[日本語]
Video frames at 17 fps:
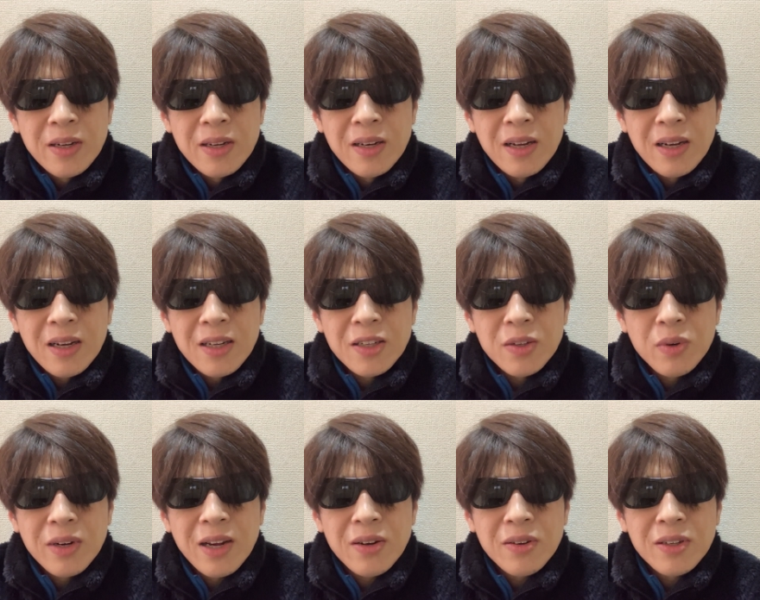なんか一
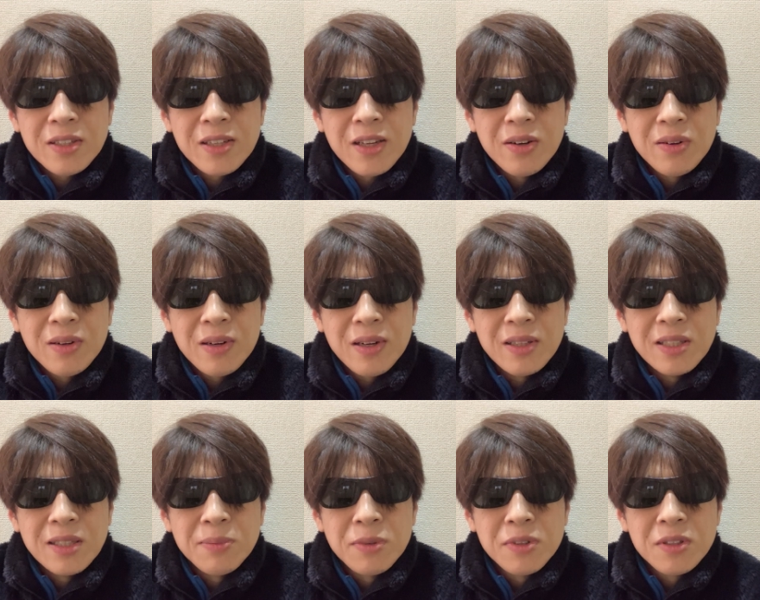人歩きしてる感
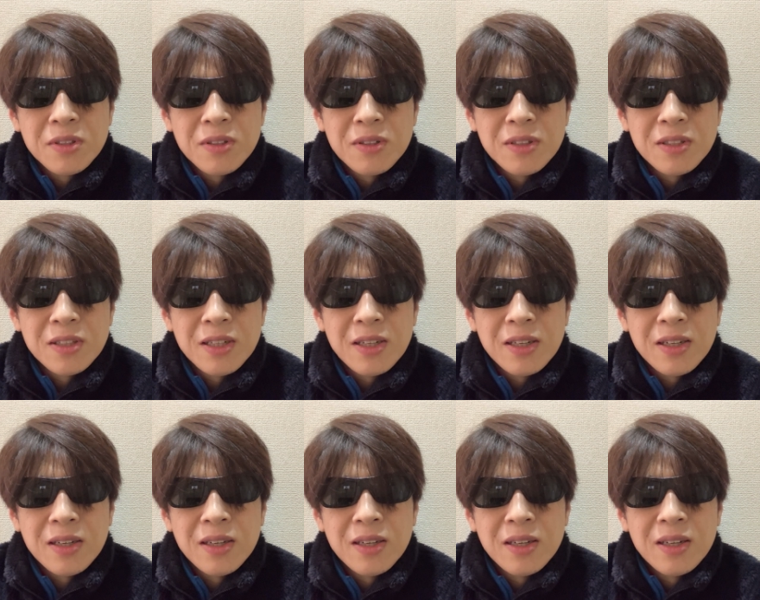じもする
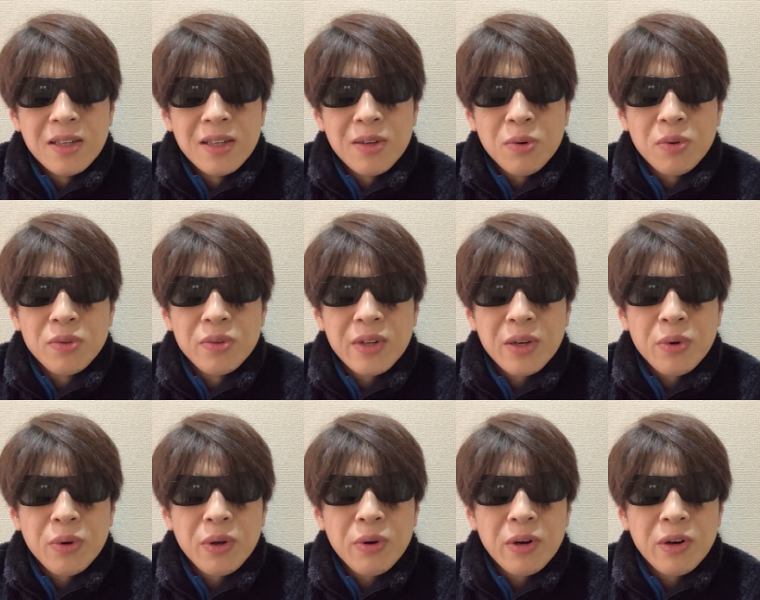し、本当に
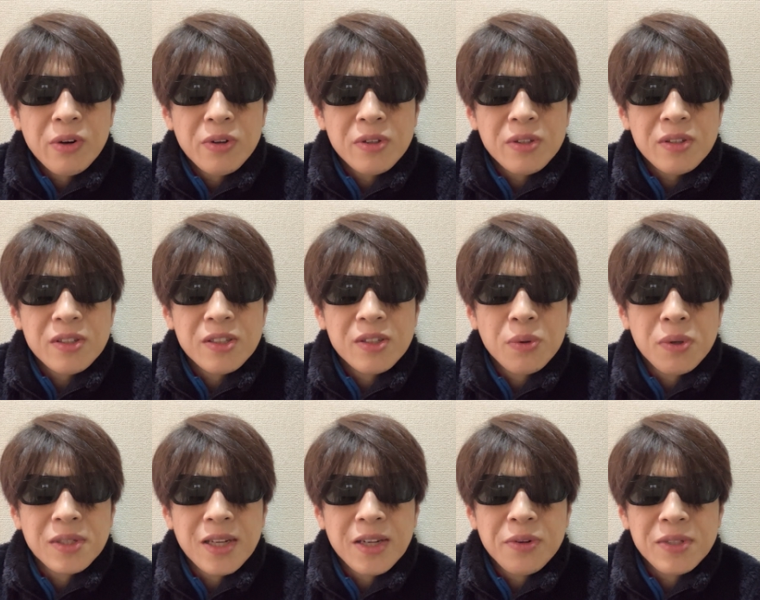これこれの
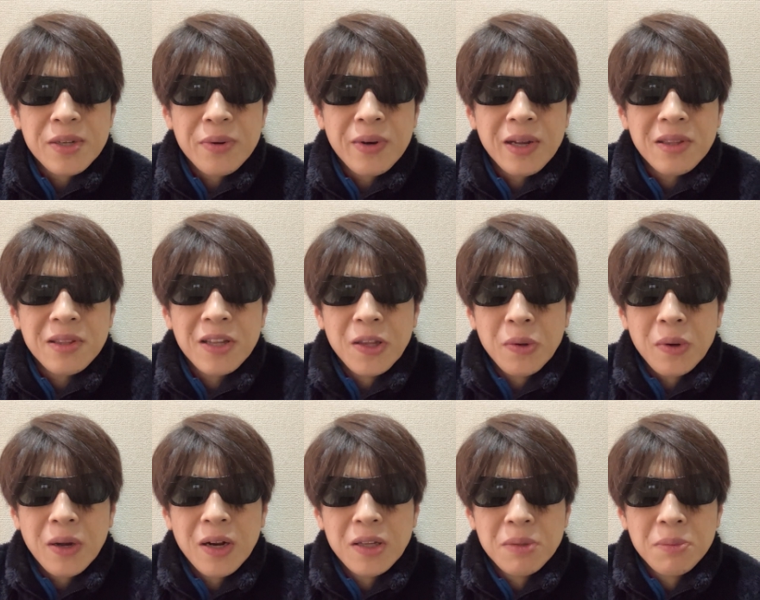凄さ、良さ分かってんの
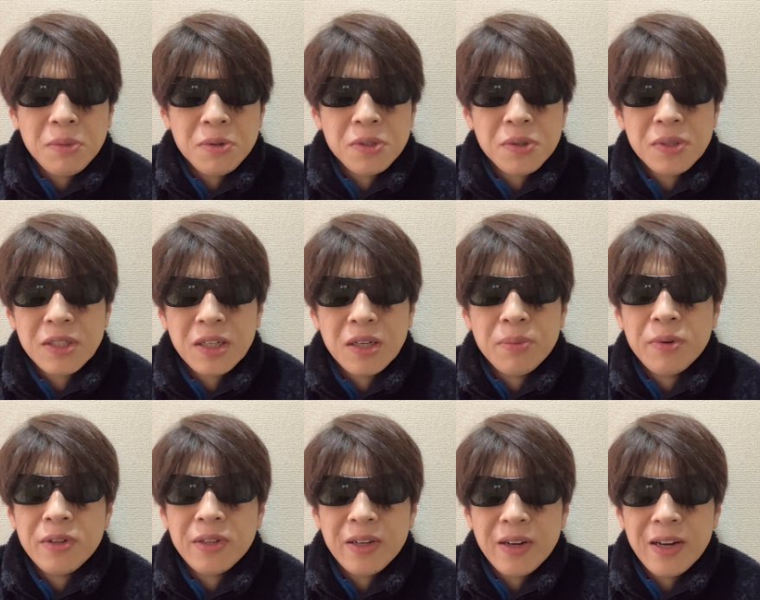かなとも正直
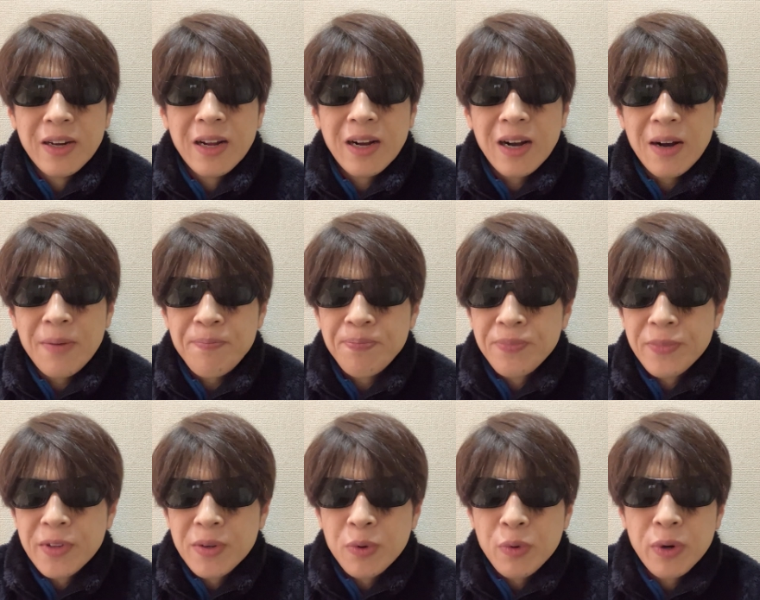思うんだよね。なんか、
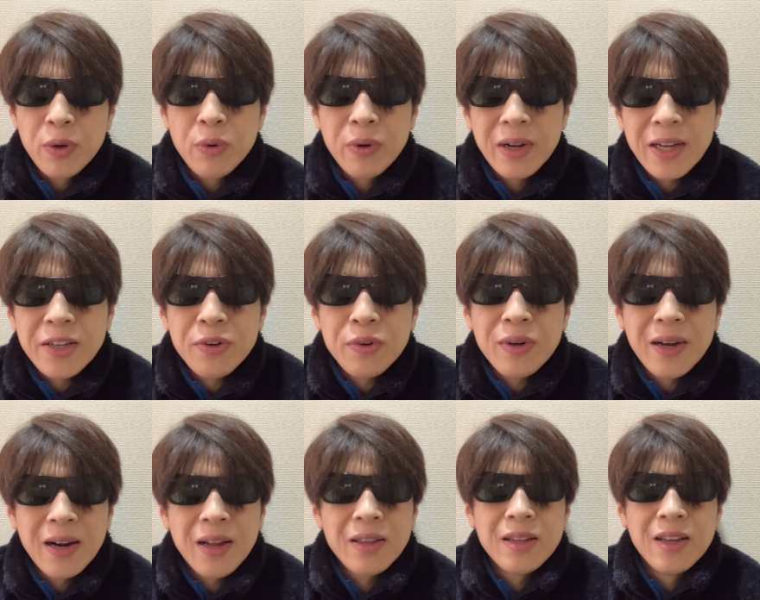これこれが言う
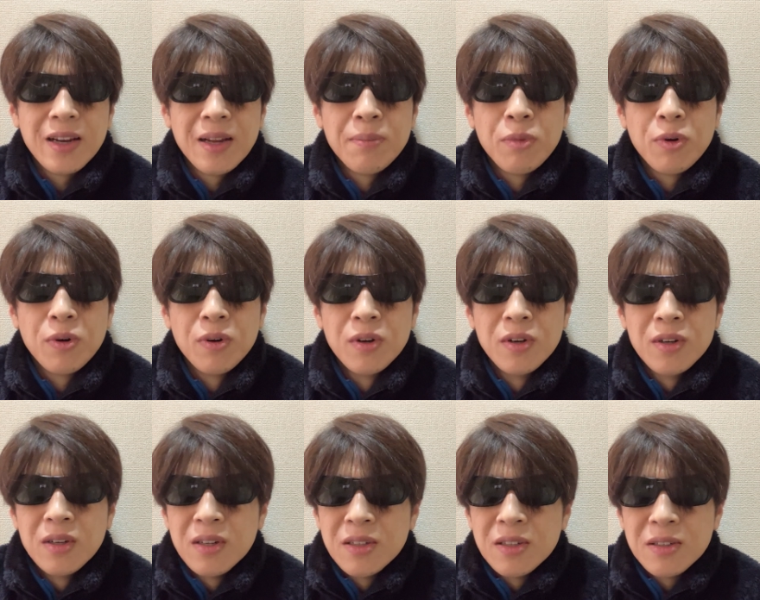からってね、も
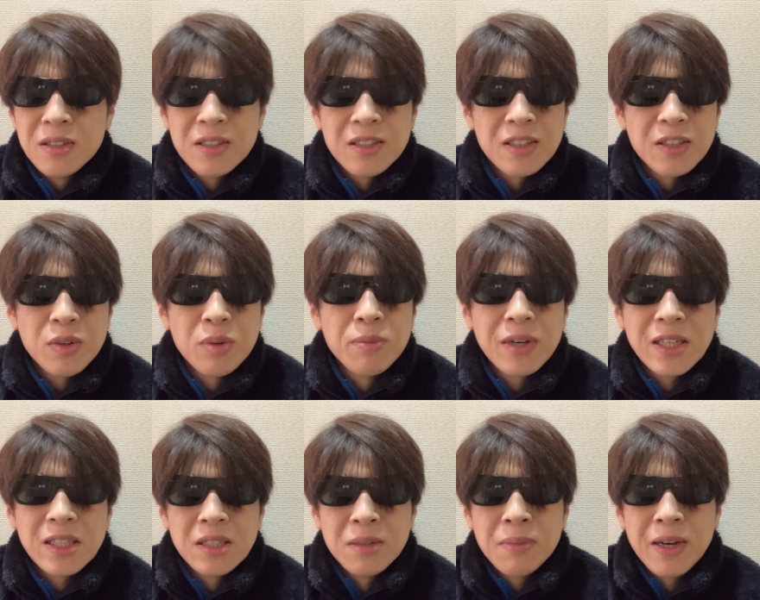う、一
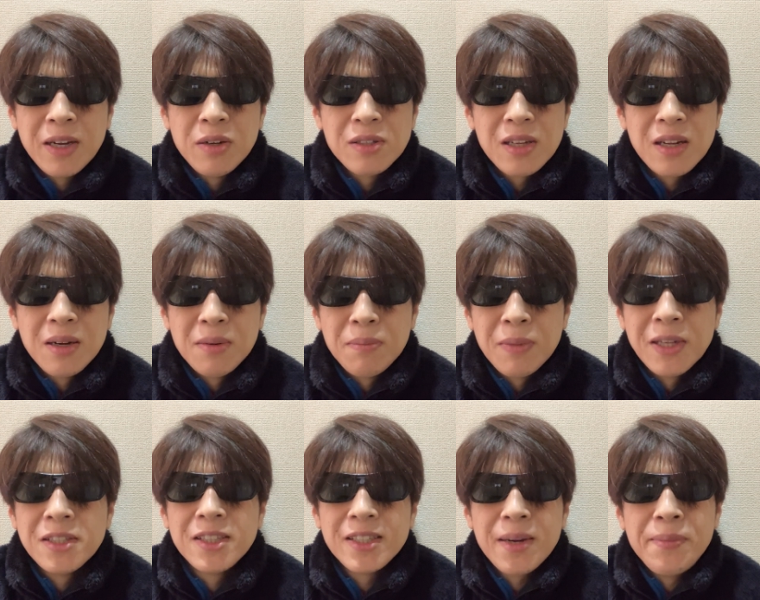昔に前のさ、
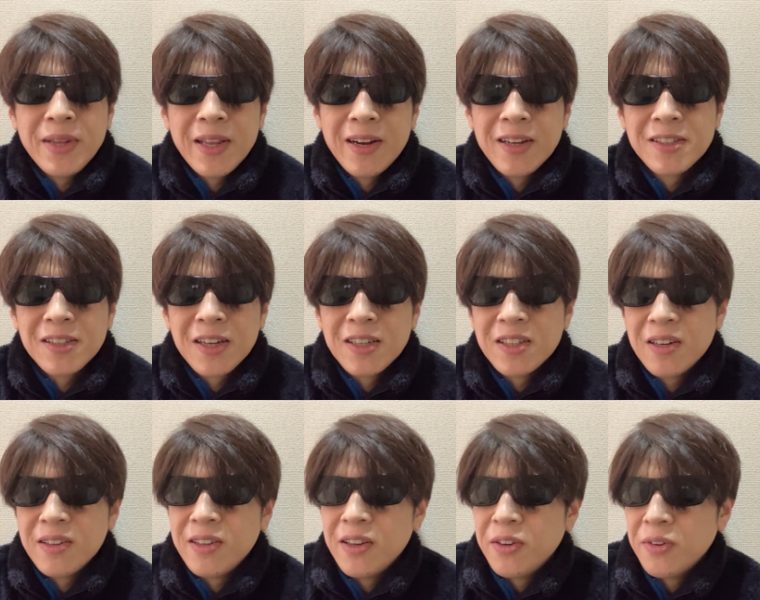抹茶みたいな扱いさ
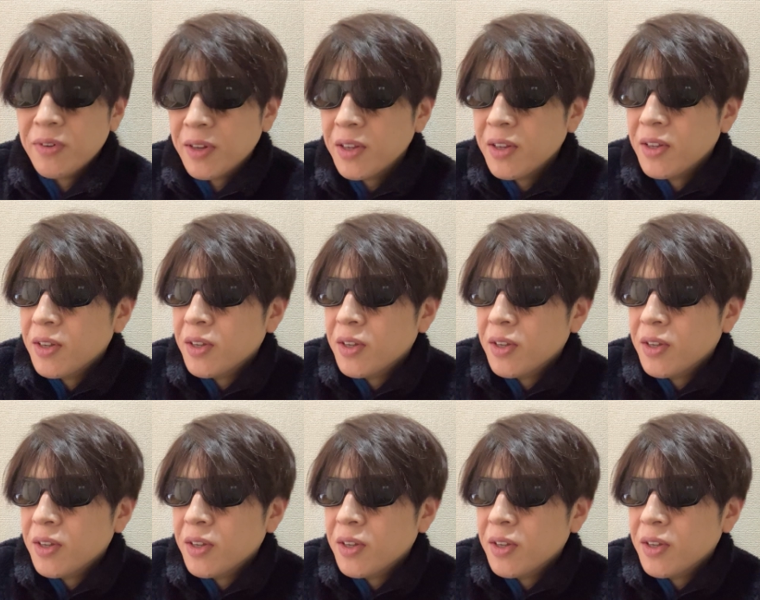れてるよね。